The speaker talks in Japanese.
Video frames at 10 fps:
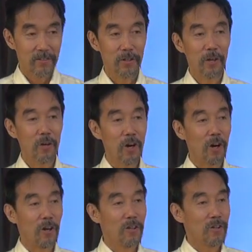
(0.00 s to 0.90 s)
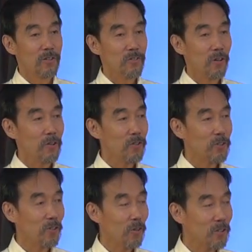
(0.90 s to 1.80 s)
それをそう
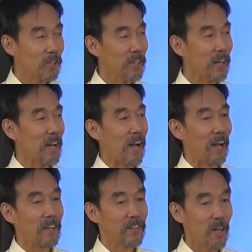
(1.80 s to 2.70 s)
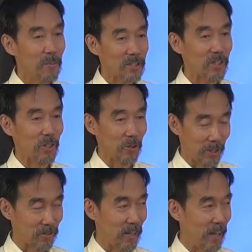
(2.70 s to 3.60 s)
いう正直な魂
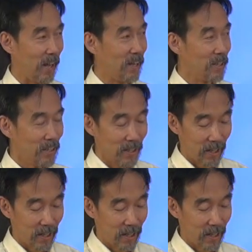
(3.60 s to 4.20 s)
をですね